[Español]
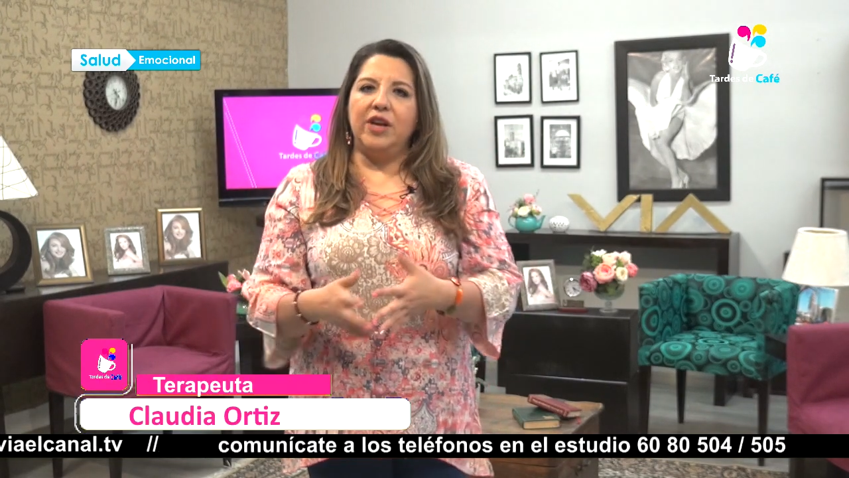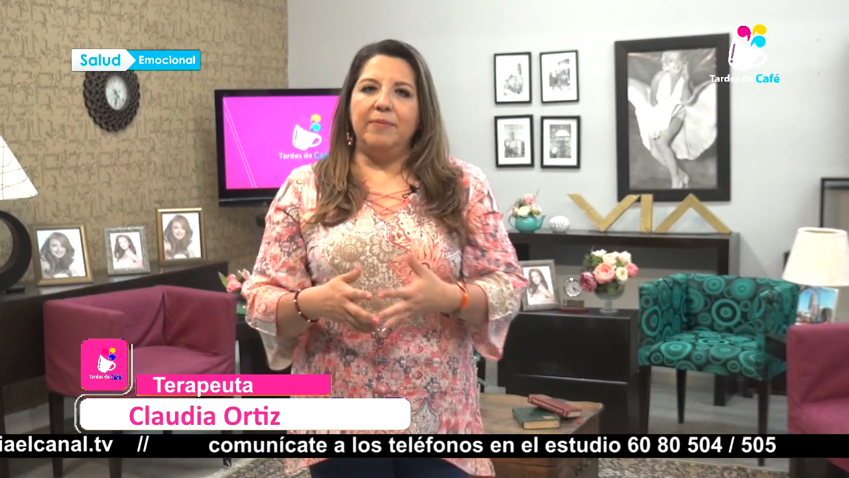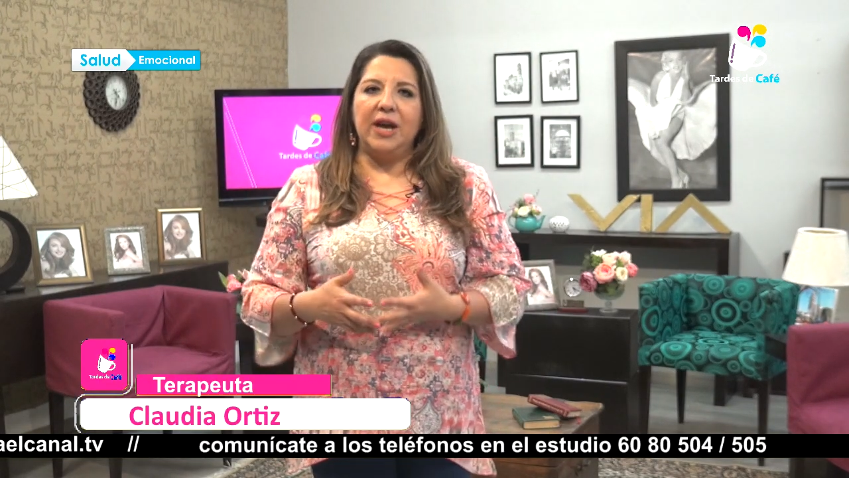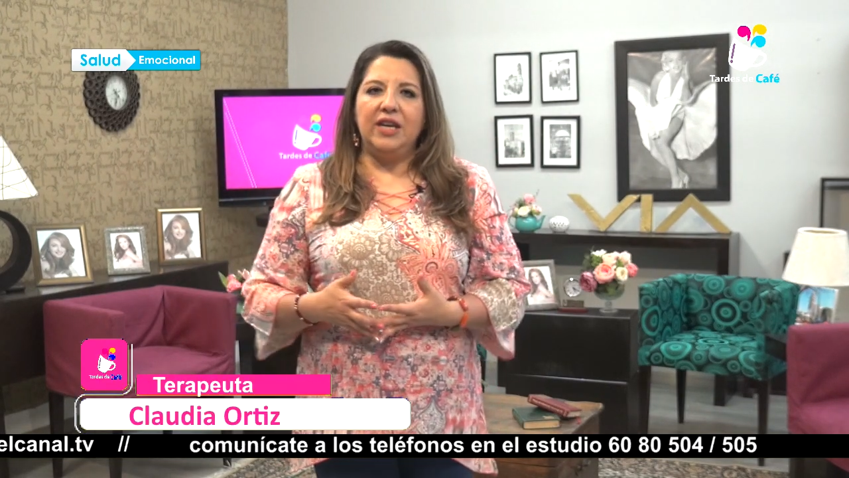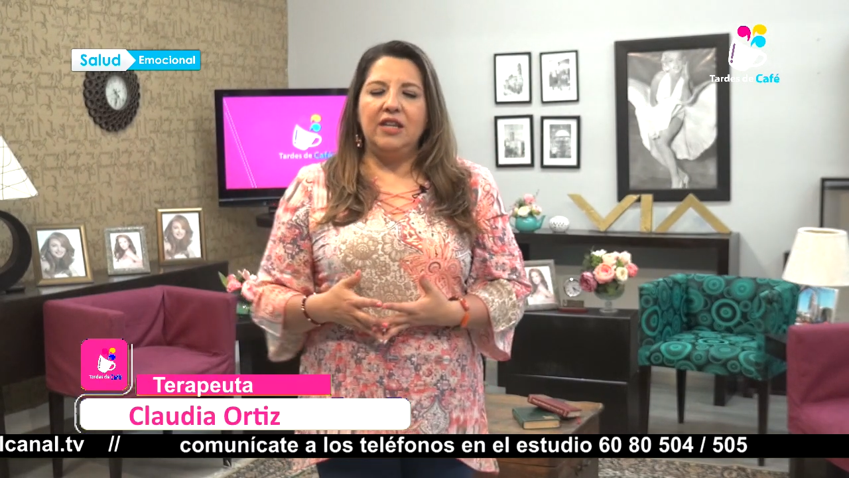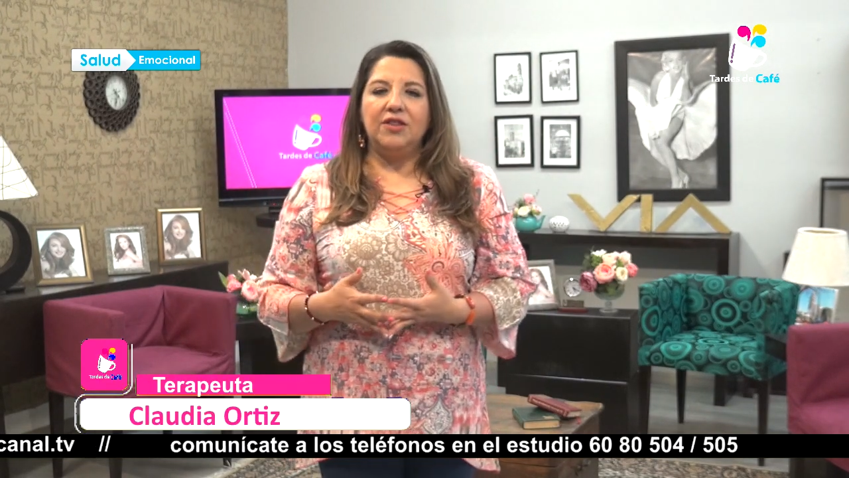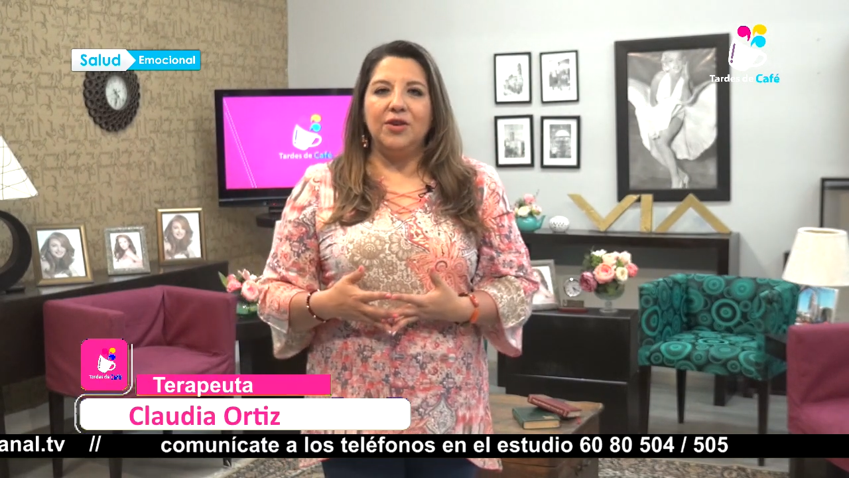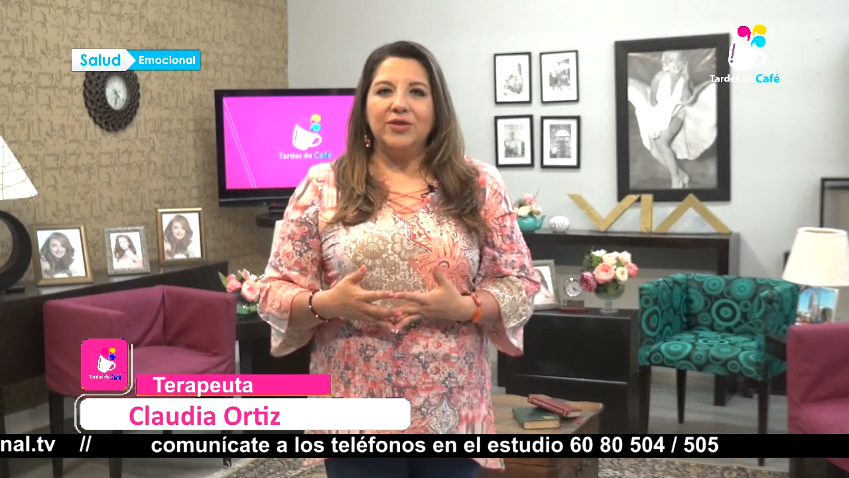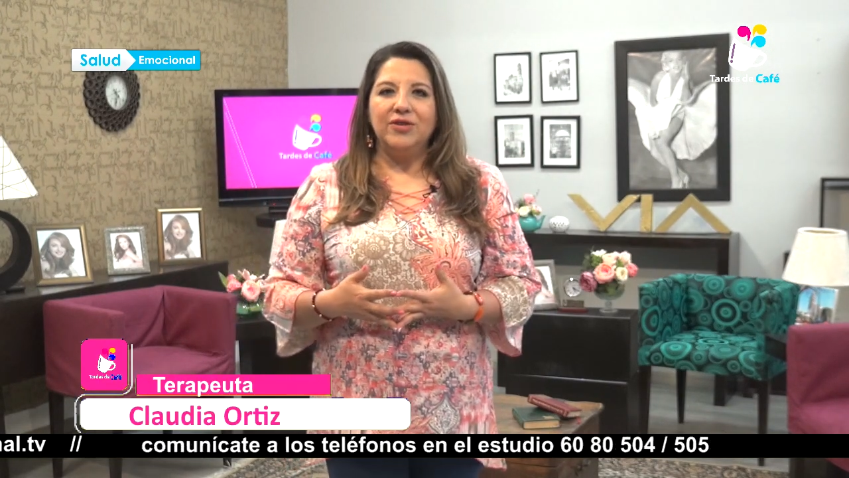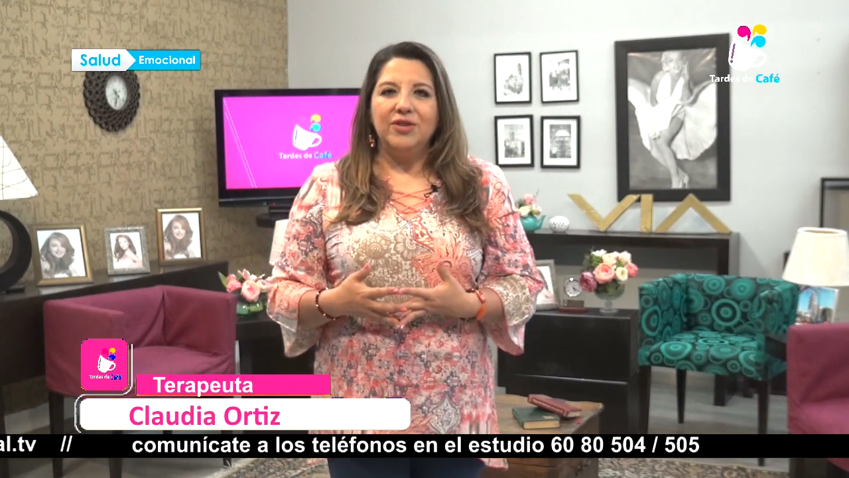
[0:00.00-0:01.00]

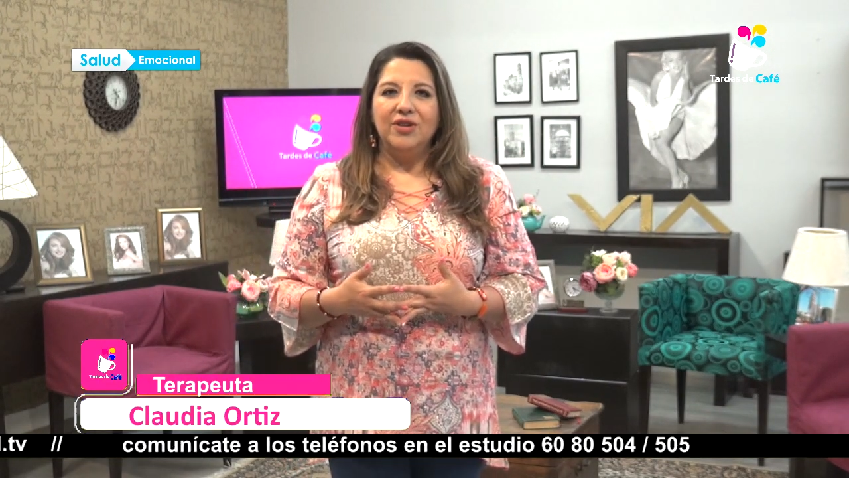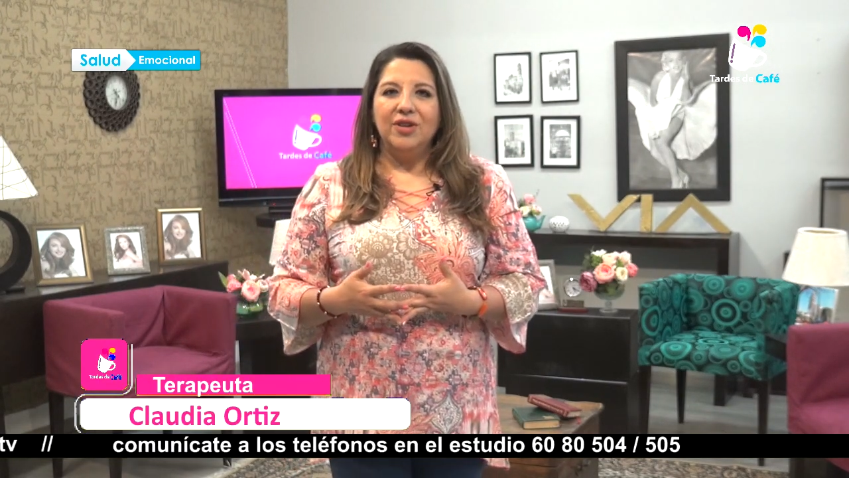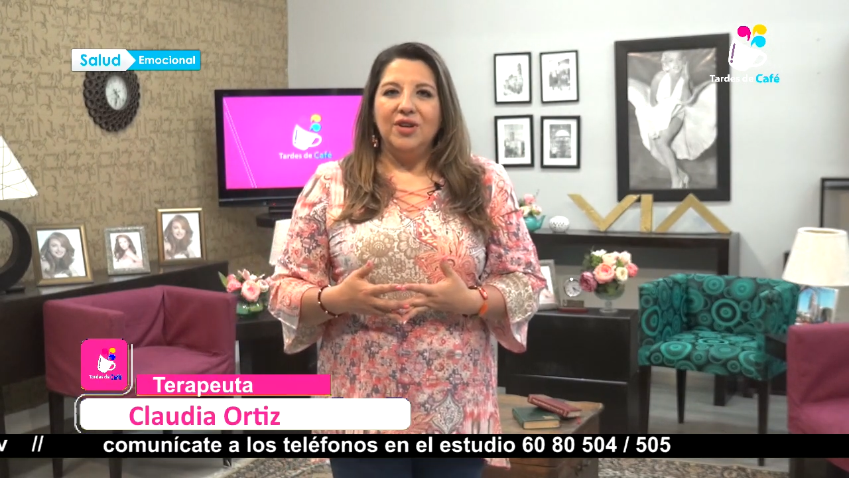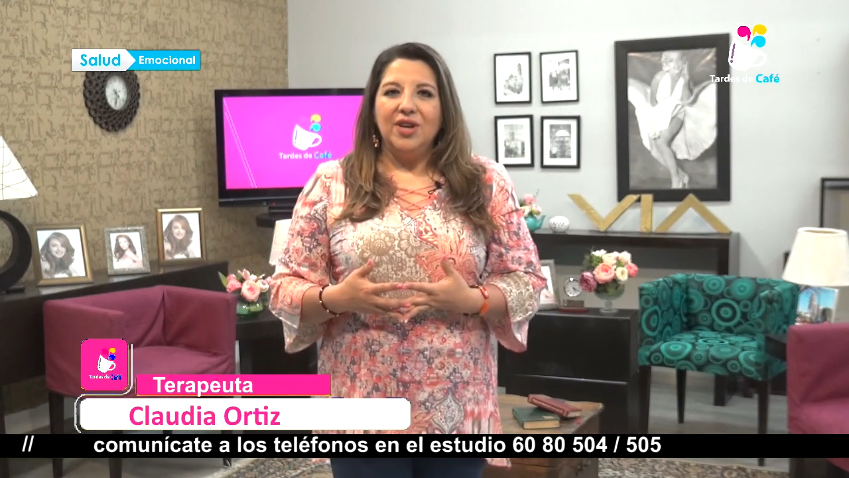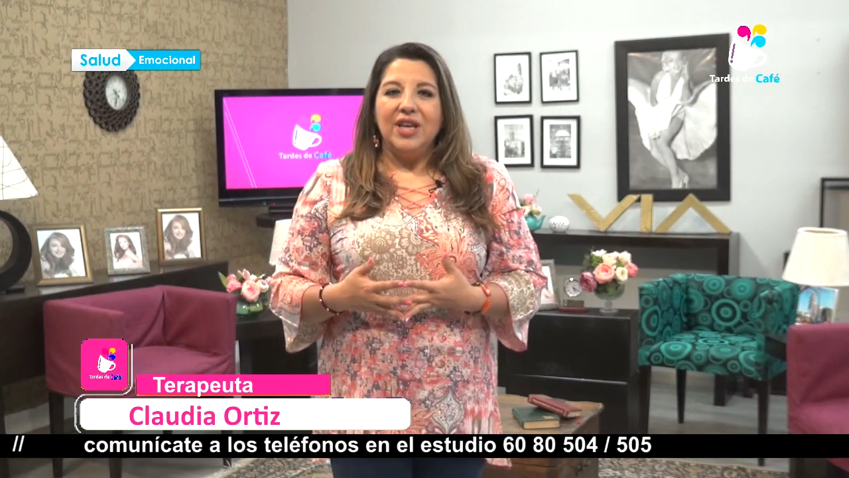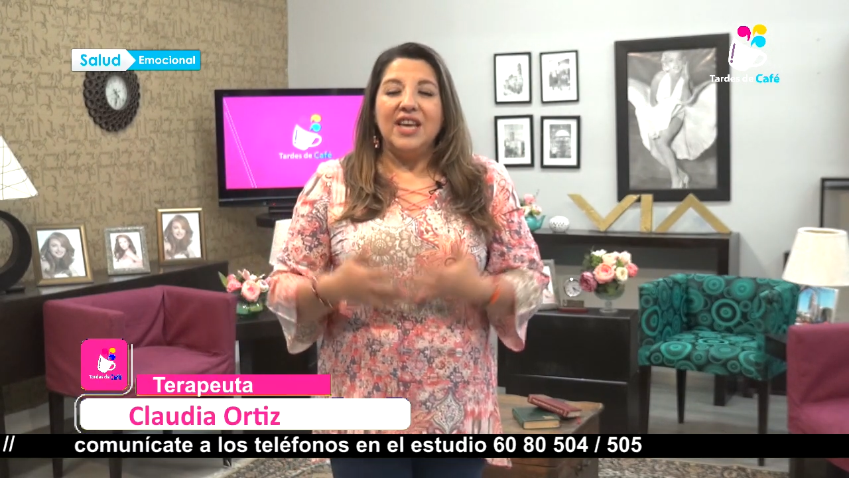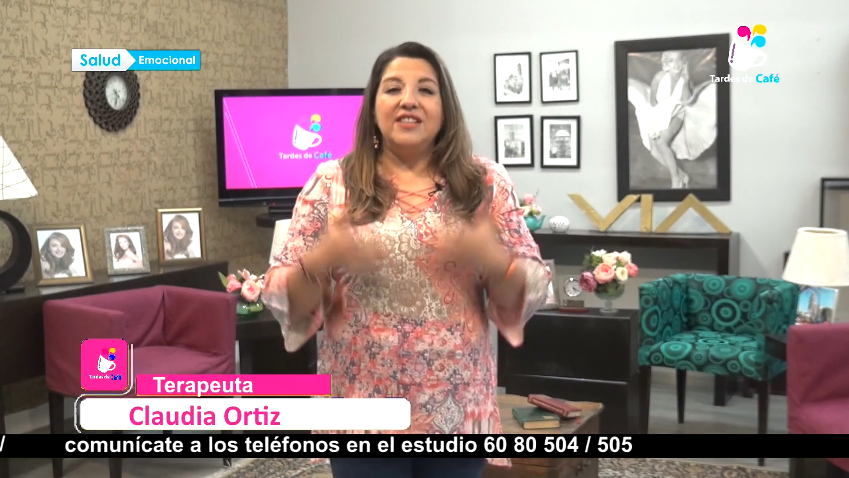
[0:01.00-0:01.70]
hermanitos. Y